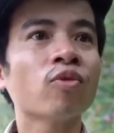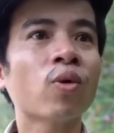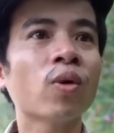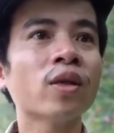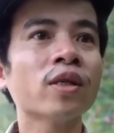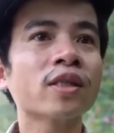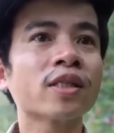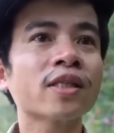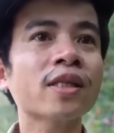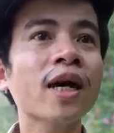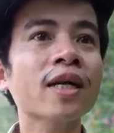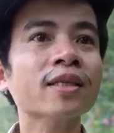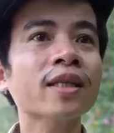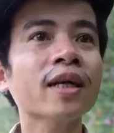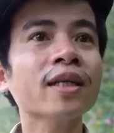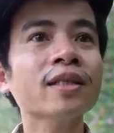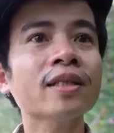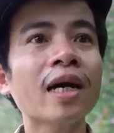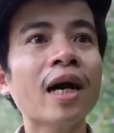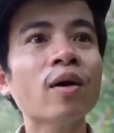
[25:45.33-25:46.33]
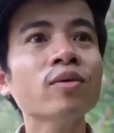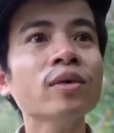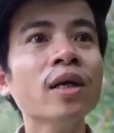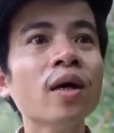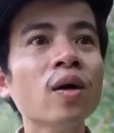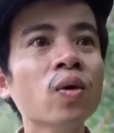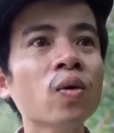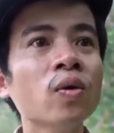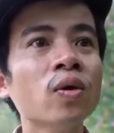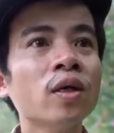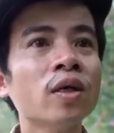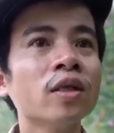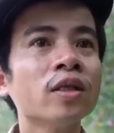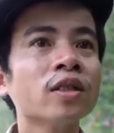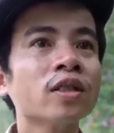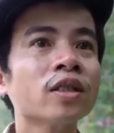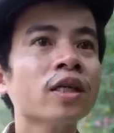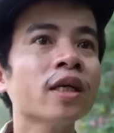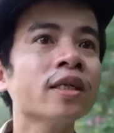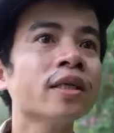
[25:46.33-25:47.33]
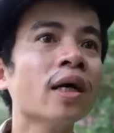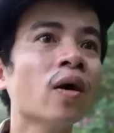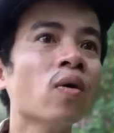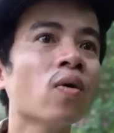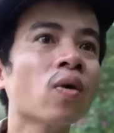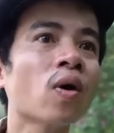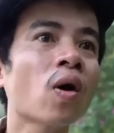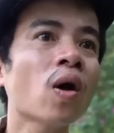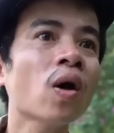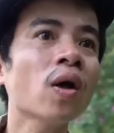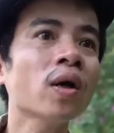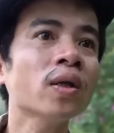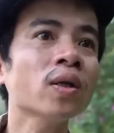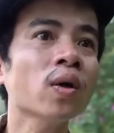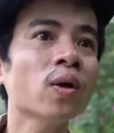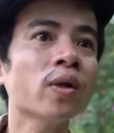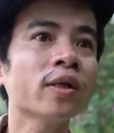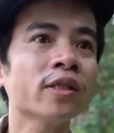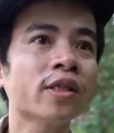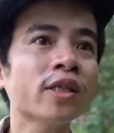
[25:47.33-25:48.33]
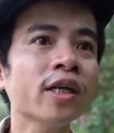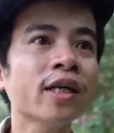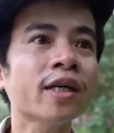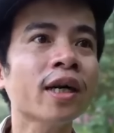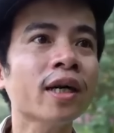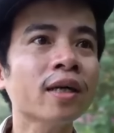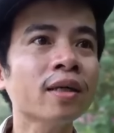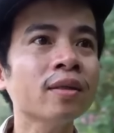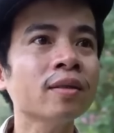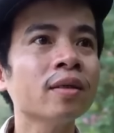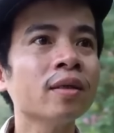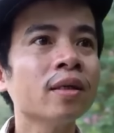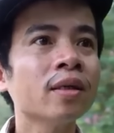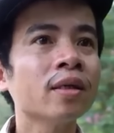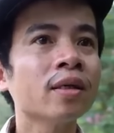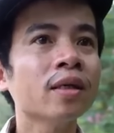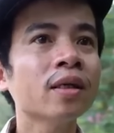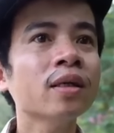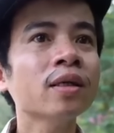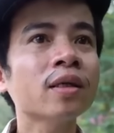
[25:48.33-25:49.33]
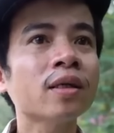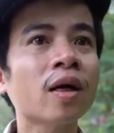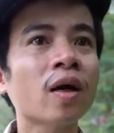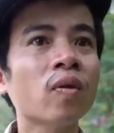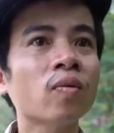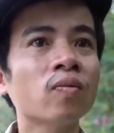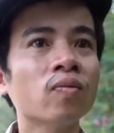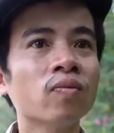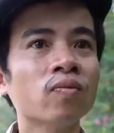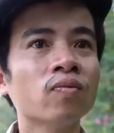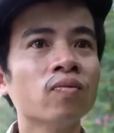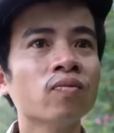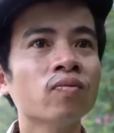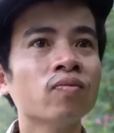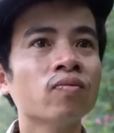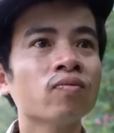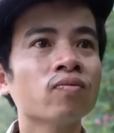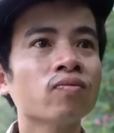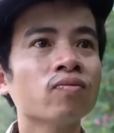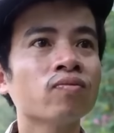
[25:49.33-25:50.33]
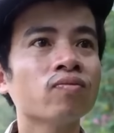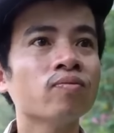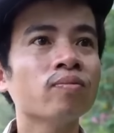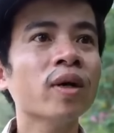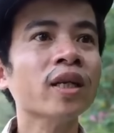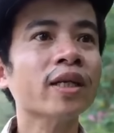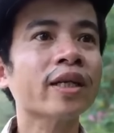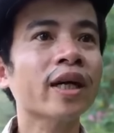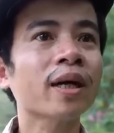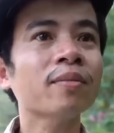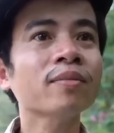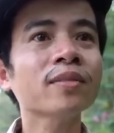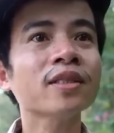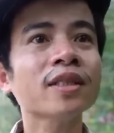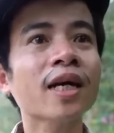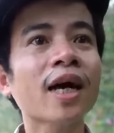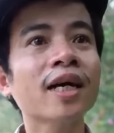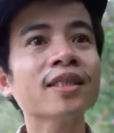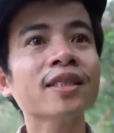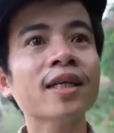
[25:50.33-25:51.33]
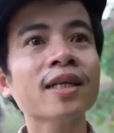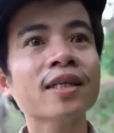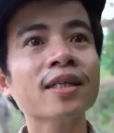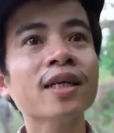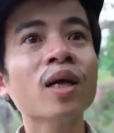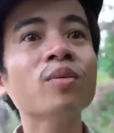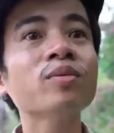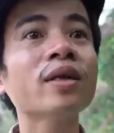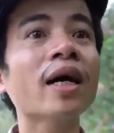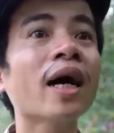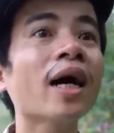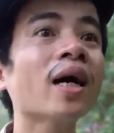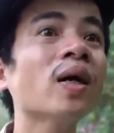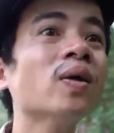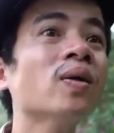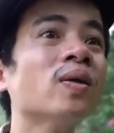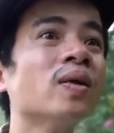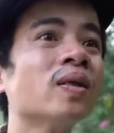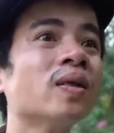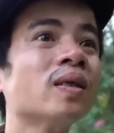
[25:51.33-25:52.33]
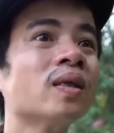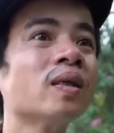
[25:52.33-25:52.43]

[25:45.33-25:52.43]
quần sa tanh áo nâu Trên đầu có đội chiếc khăn Lưng còng ừ, mắt kém da nhân không nào